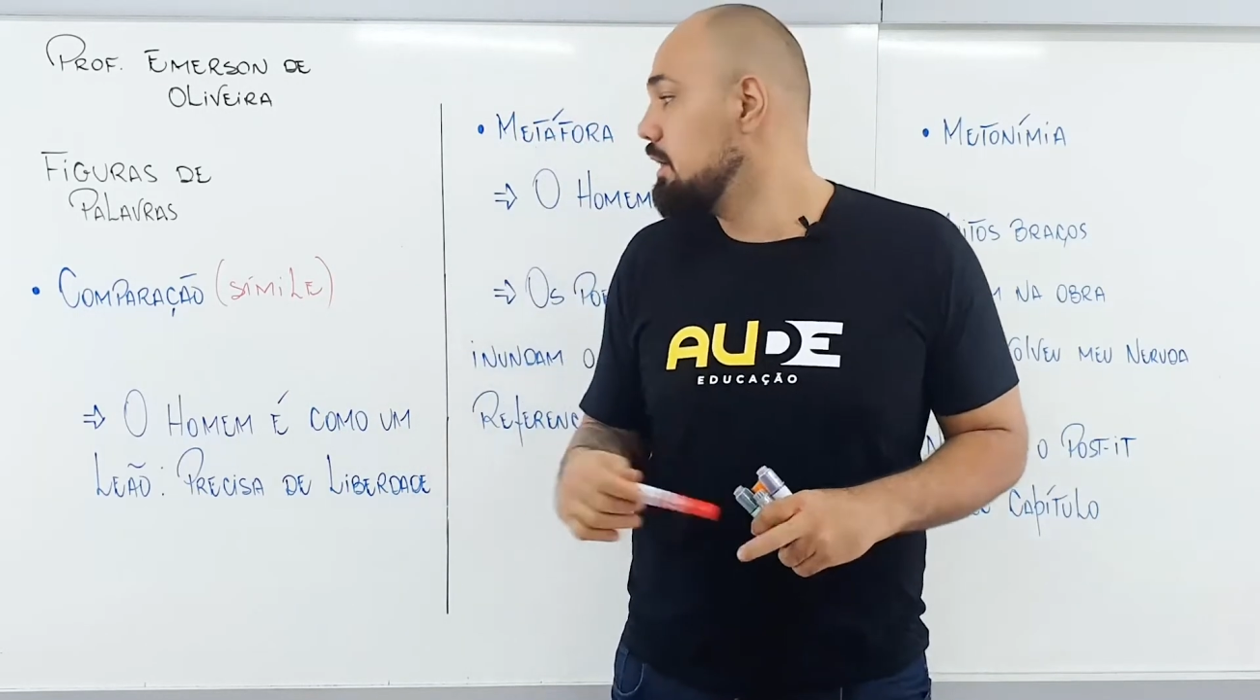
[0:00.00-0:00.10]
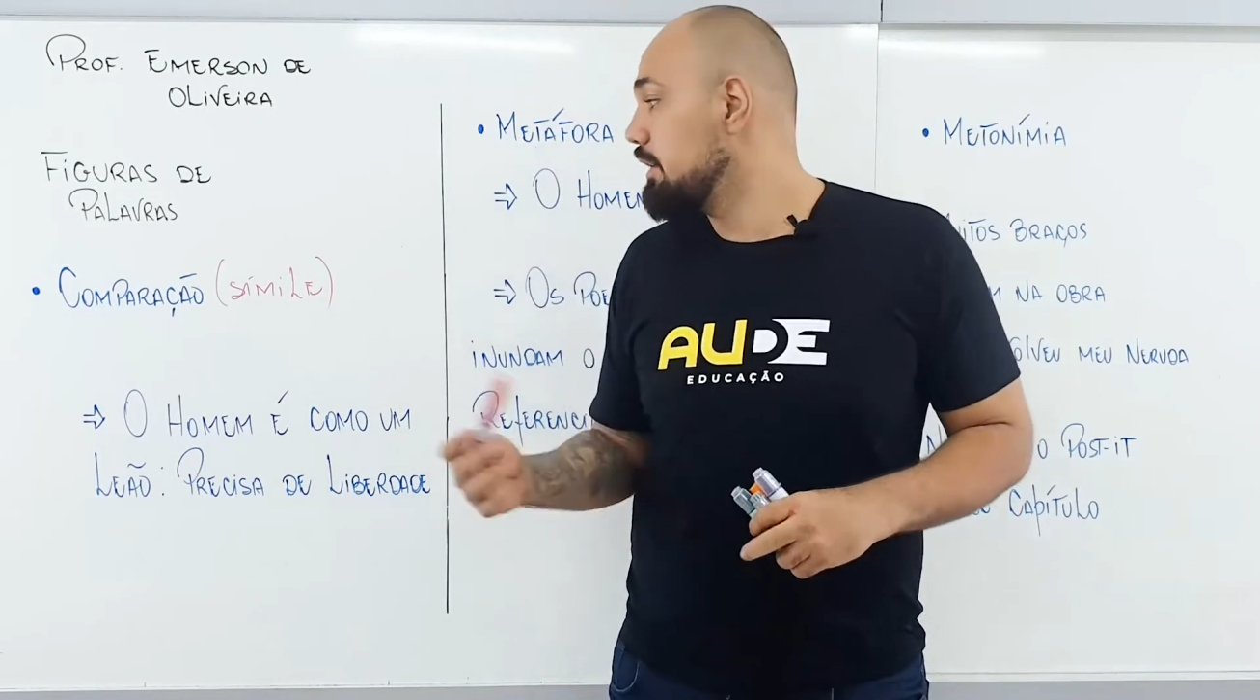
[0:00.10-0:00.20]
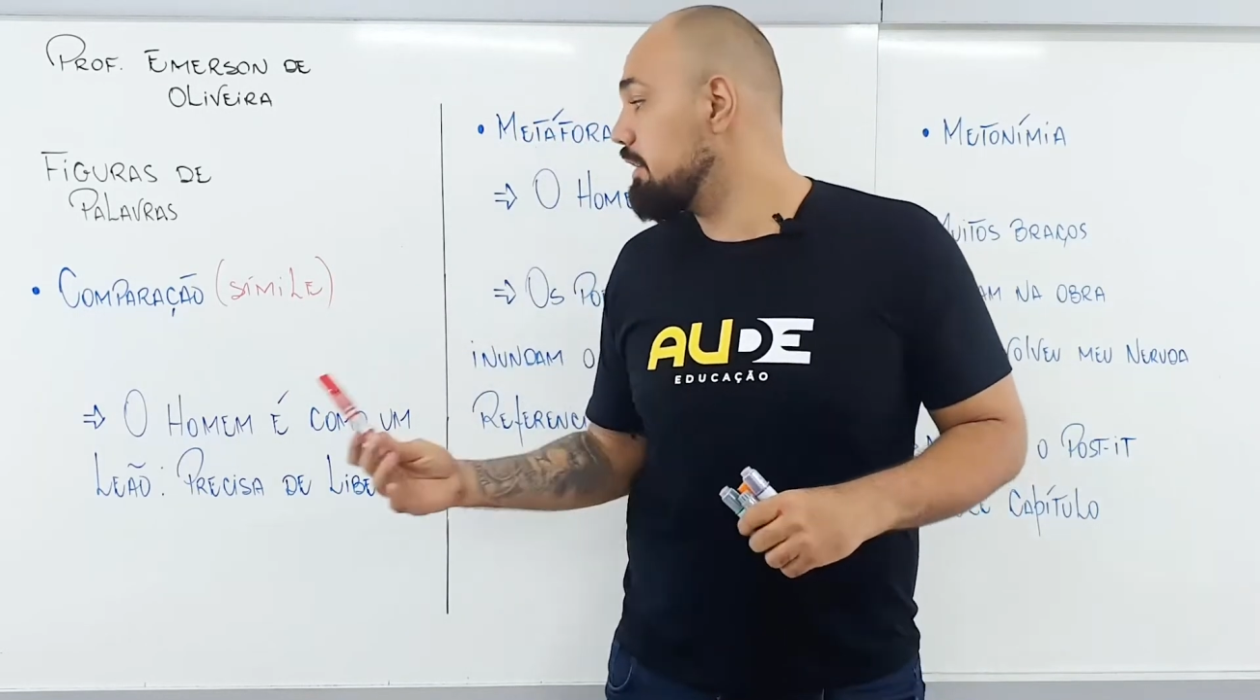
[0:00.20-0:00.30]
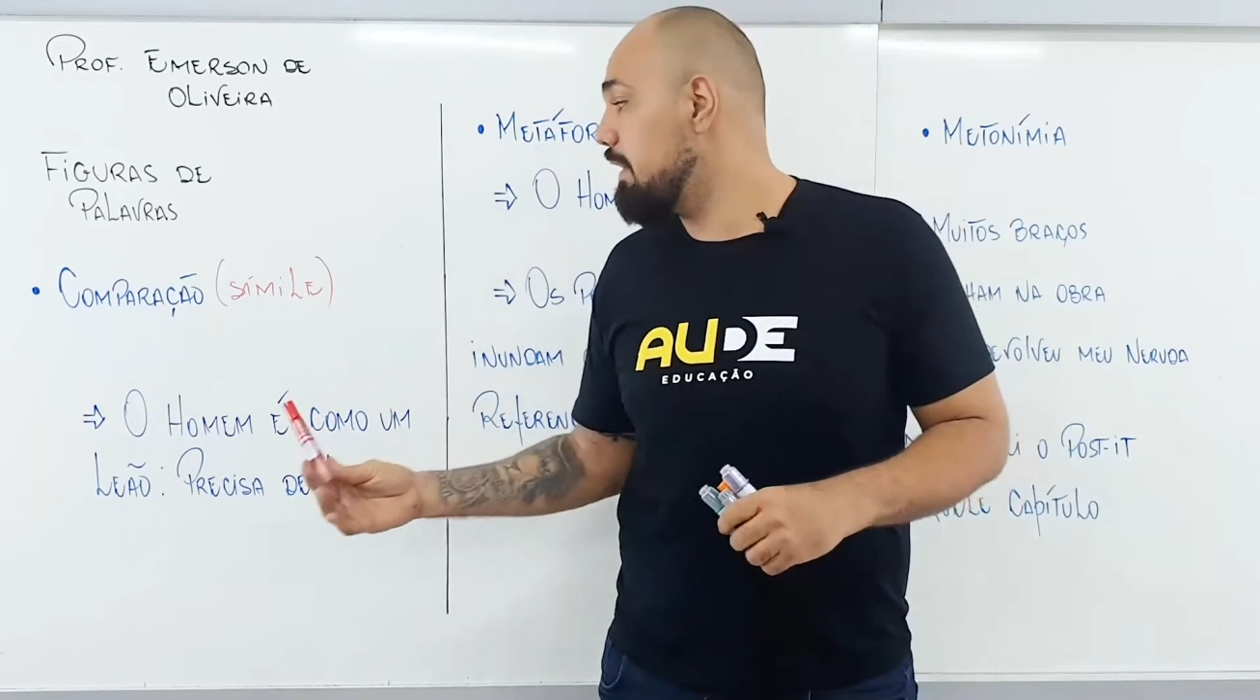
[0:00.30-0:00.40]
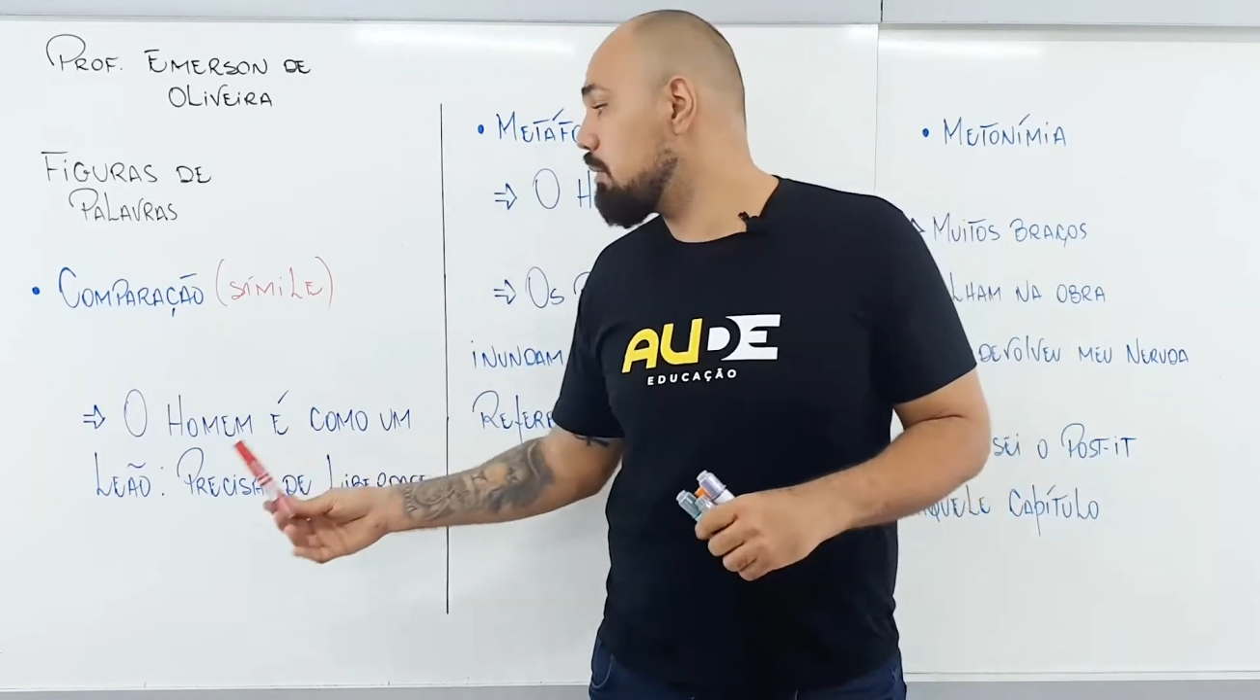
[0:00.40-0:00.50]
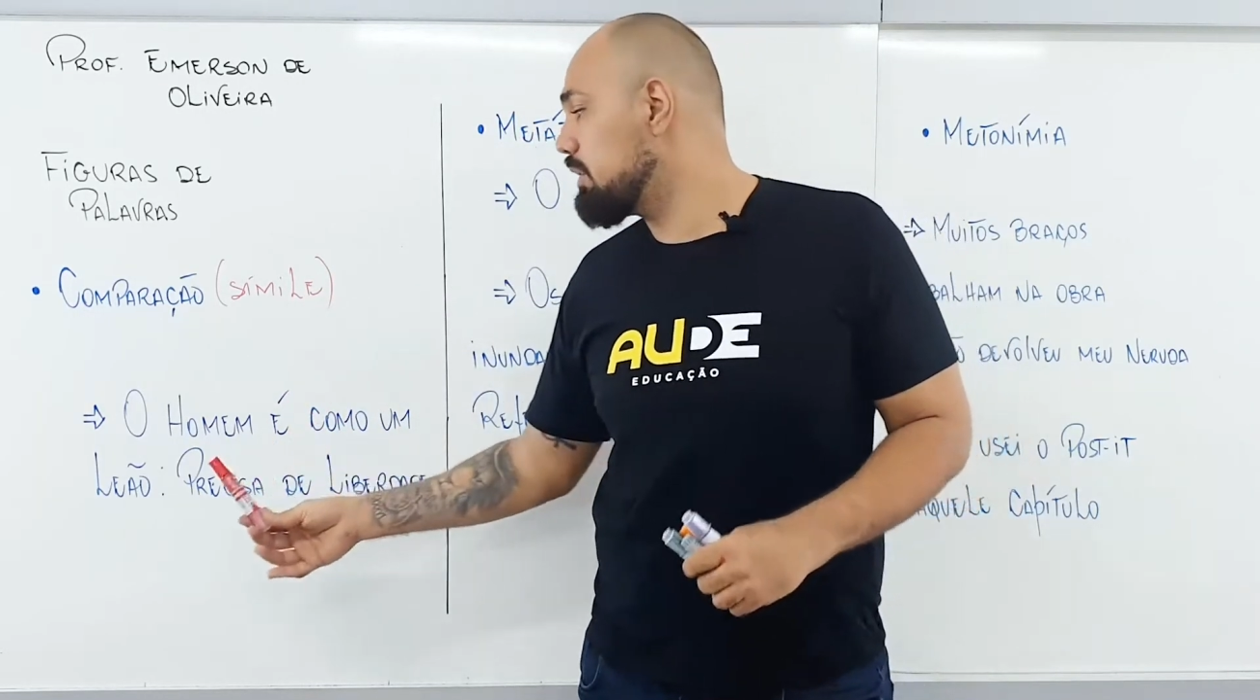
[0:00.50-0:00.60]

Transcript: O que vai